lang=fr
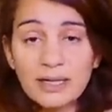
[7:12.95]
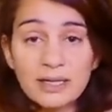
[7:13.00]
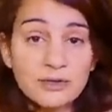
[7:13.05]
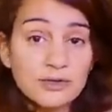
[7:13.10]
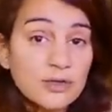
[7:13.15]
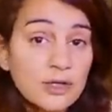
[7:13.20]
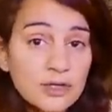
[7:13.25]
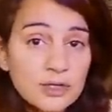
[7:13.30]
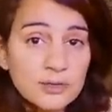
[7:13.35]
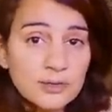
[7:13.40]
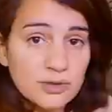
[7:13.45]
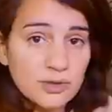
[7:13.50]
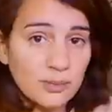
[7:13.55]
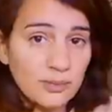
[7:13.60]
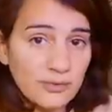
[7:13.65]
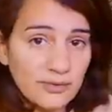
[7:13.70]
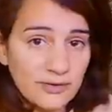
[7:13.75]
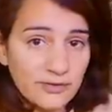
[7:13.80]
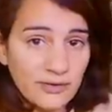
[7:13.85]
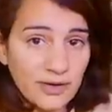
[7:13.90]
La seule chose qu'on
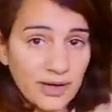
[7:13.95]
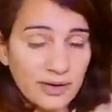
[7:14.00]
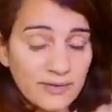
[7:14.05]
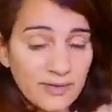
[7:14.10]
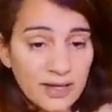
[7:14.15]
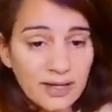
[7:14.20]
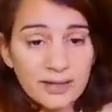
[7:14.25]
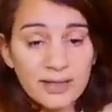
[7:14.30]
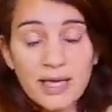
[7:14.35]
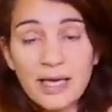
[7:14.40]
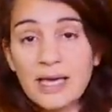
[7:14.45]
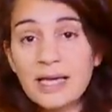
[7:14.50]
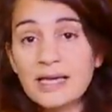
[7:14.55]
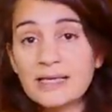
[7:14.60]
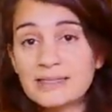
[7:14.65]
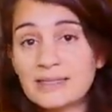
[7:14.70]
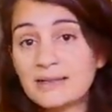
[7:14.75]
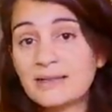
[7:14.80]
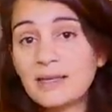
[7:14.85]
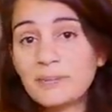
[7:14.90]
pouvait faire avec,
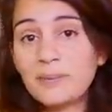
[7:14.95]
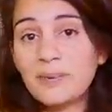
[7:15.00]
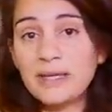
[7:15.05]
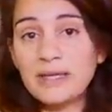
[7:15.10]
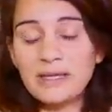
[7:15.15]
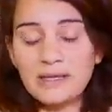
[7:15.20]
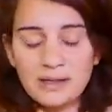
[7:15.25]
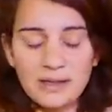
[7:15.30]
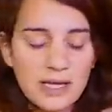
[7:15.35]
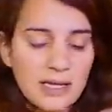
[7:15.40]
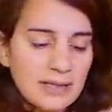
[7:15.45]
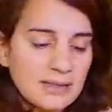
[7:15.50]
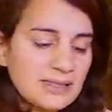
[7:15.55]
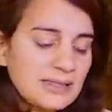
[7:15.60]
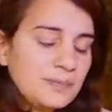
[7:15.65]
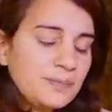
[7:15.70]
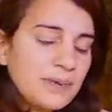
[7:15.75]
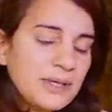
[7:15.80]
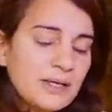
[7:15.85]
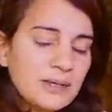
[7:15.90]
c'était payer
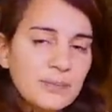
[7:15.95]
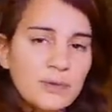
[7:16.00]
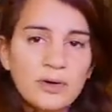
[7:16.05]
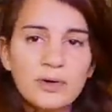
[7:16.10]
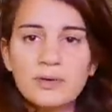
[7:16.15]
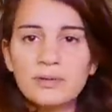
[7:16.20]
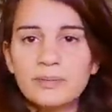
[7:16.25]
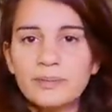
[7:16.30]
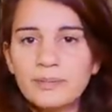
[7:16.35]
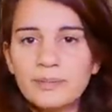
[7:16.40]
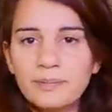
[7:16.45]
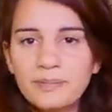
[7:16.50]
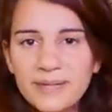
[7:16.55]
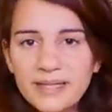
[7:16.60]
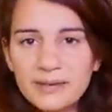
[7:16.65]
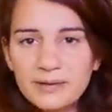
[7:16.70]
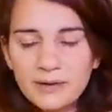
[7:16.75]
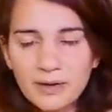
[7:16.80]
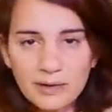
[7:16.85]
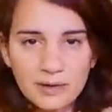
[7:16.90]
typiquement
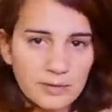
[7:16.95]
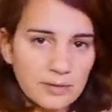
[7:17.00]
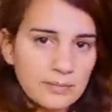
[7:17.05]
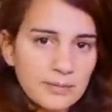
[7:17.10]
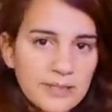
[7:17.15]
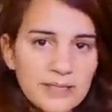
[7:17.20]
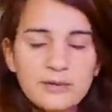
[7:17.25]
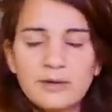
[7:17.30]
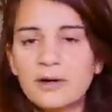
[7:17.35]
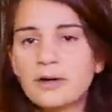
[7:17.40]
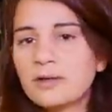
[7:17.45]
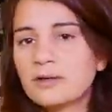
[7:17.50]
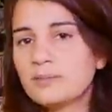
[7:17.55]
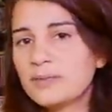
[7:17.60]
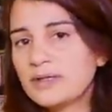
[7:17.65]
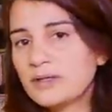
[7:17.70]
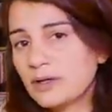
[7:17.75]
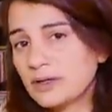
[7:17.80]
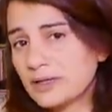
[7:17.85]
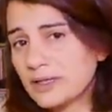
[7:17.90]
Bitcoin, Bitcoin,
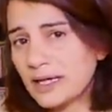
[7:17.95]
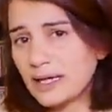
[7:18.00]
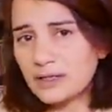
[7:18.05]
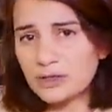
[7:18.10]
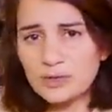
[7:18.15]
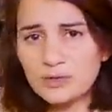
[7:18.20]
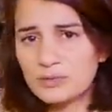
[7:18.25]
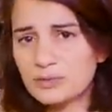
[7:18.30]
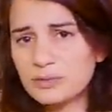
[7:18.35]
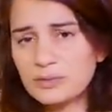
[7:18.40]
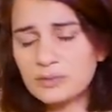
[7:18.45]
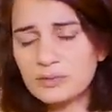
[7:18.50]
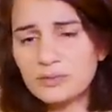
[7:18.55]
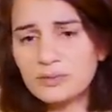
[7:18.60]
Bitcoin Cash, tous